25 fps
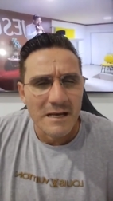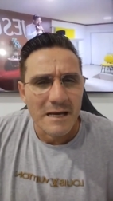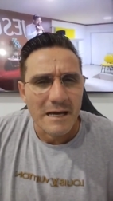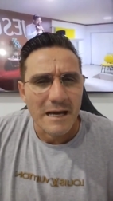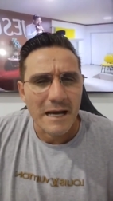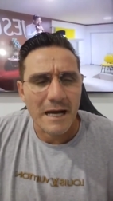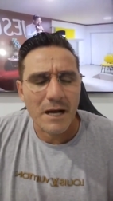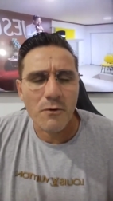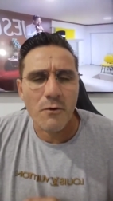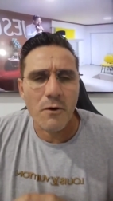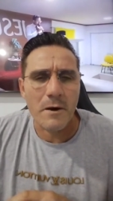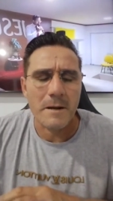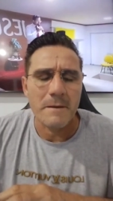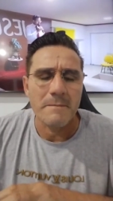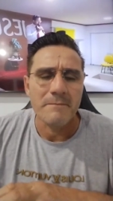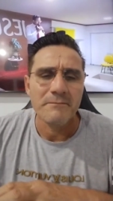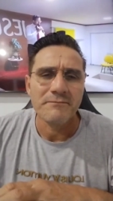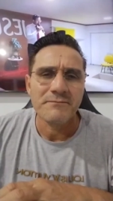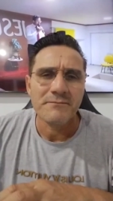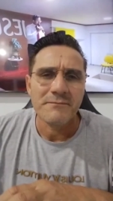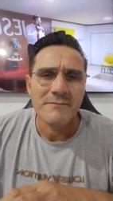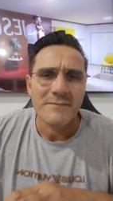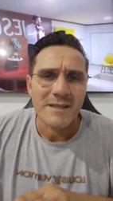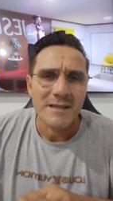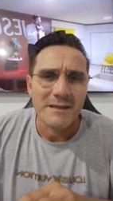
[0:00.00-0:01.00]
Agora,
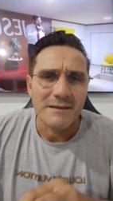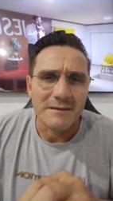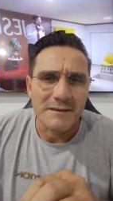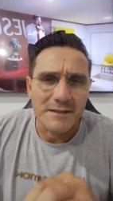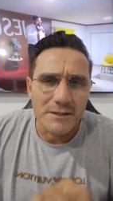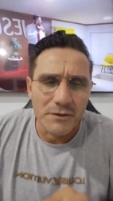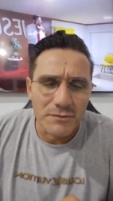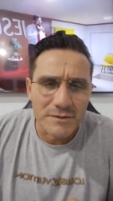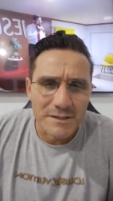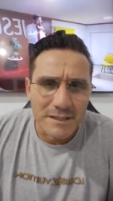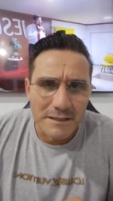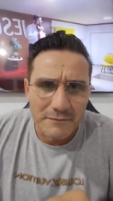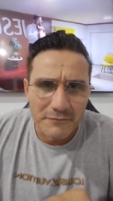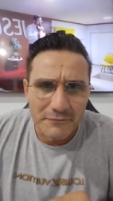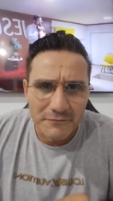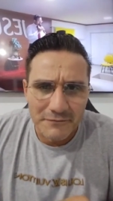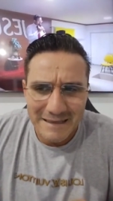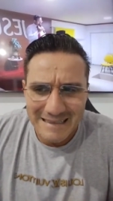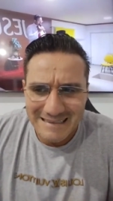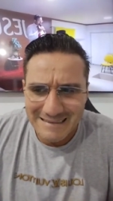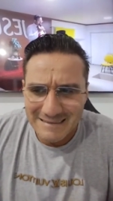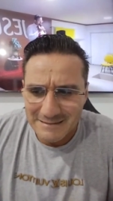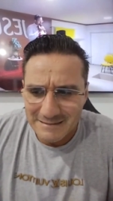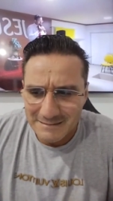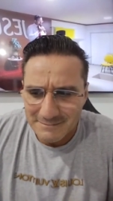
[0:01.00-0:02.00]
Deus lhe
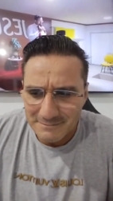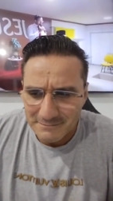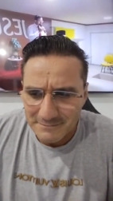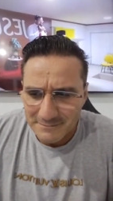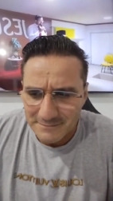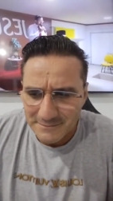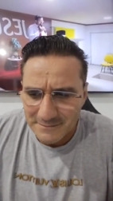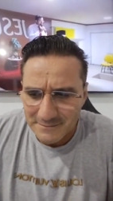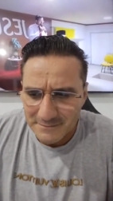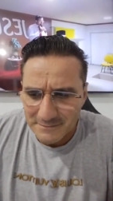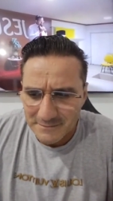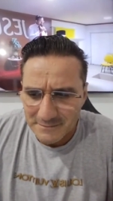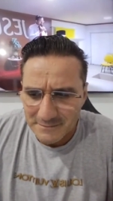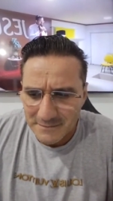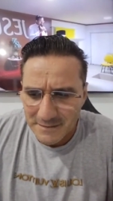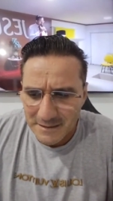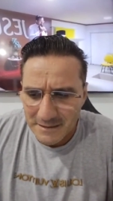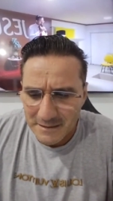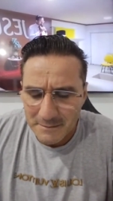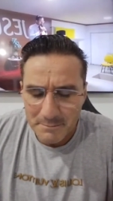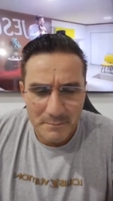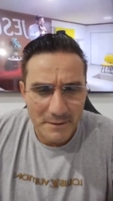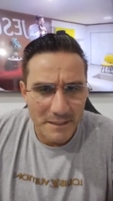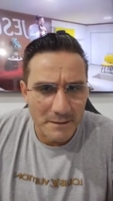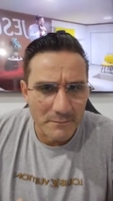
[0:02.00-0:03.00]
fala
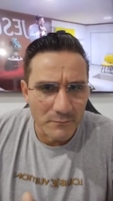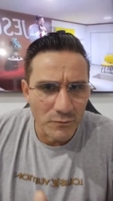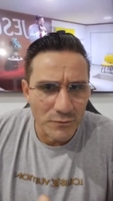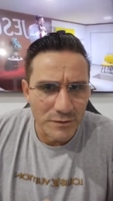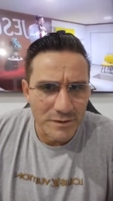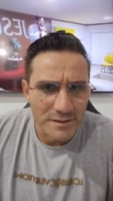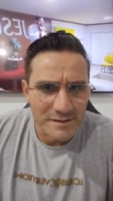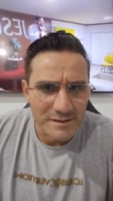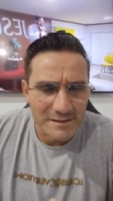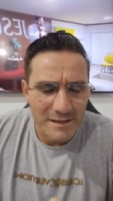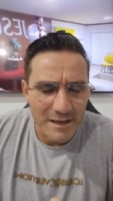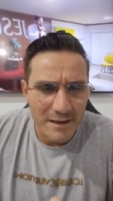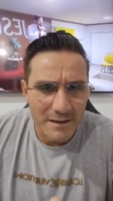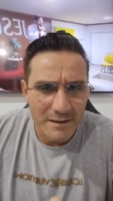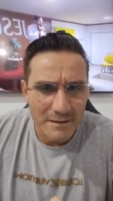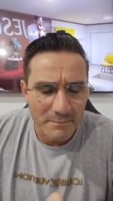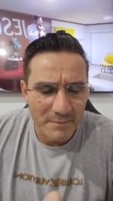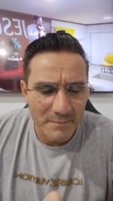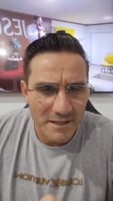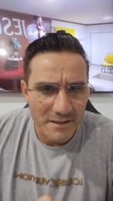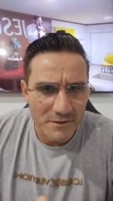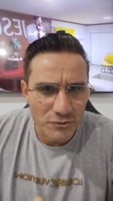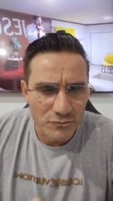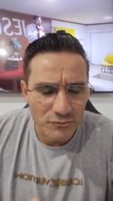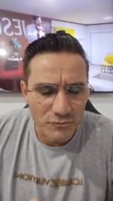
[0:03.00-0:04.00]
é para Moisés, é
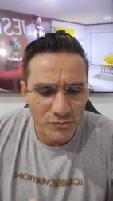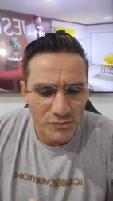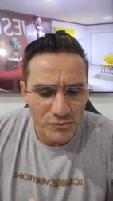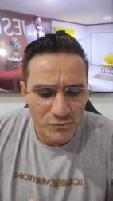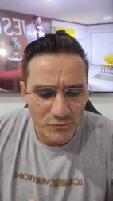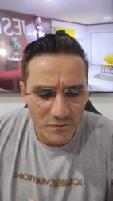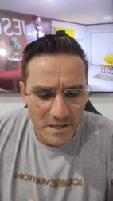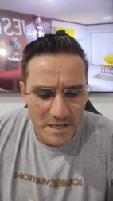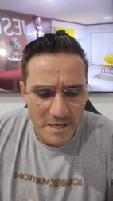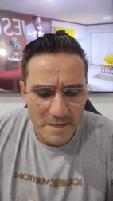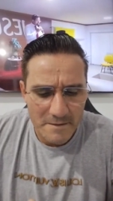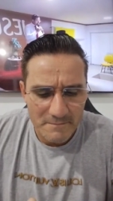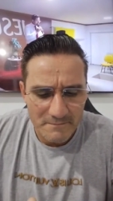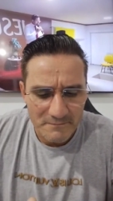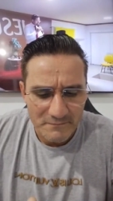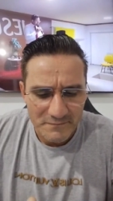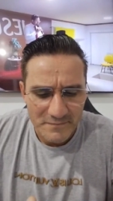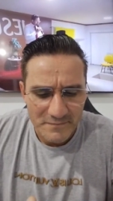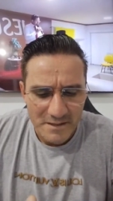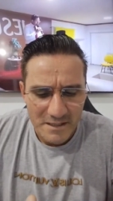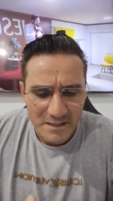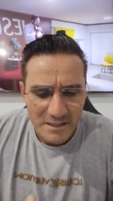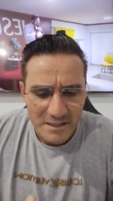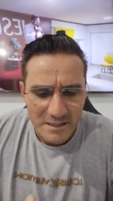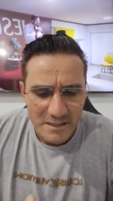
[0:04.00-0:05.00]
para Josué,
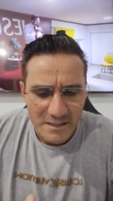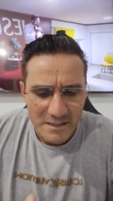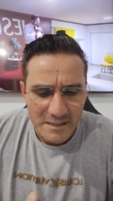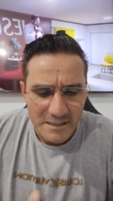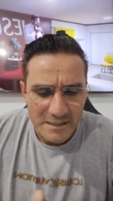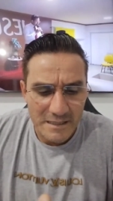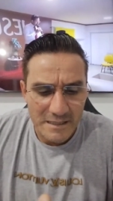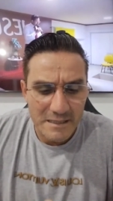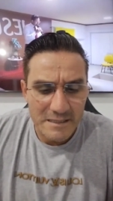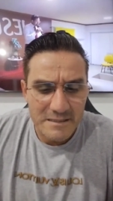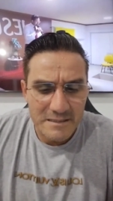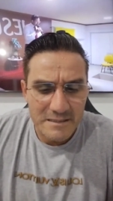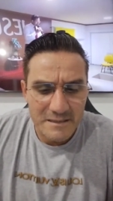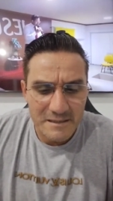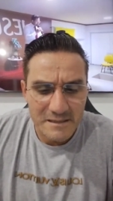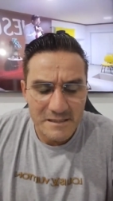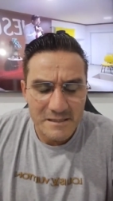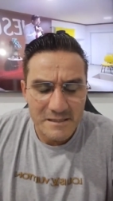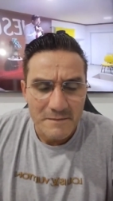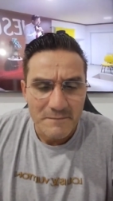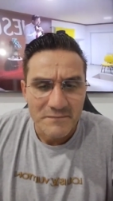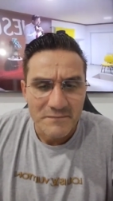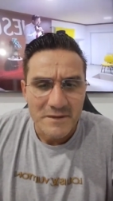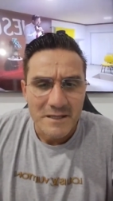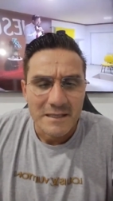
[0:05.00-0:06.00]
ele diz:
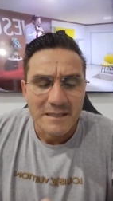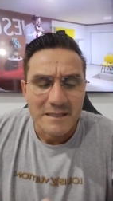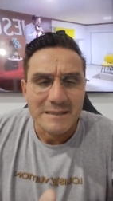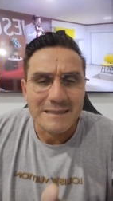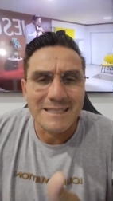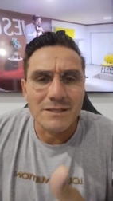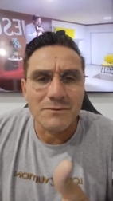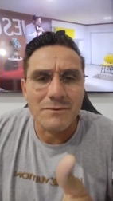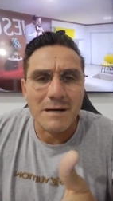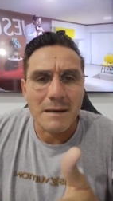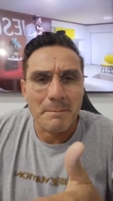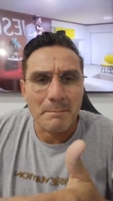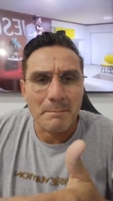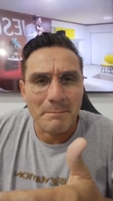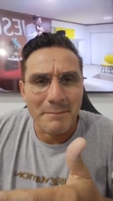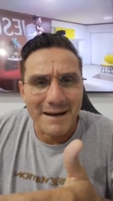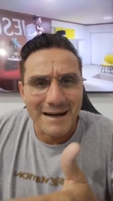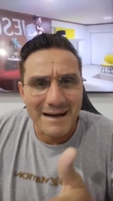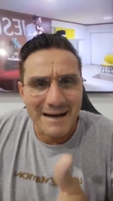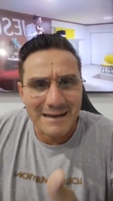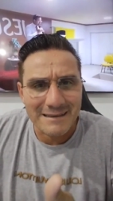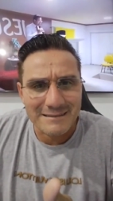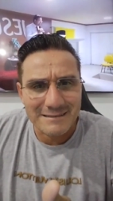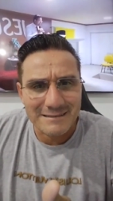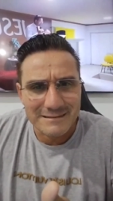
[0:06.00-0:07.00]
"Não
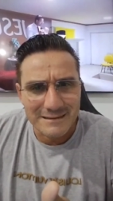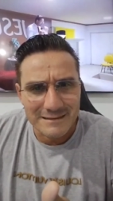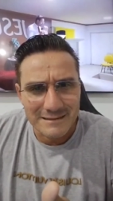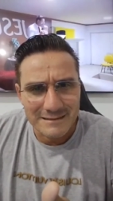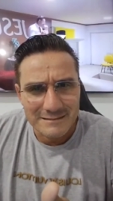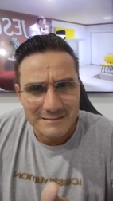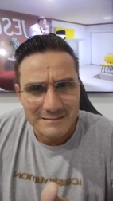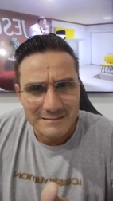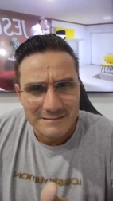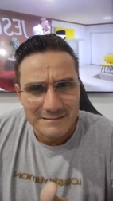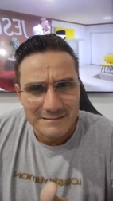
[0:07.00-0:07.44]
aparta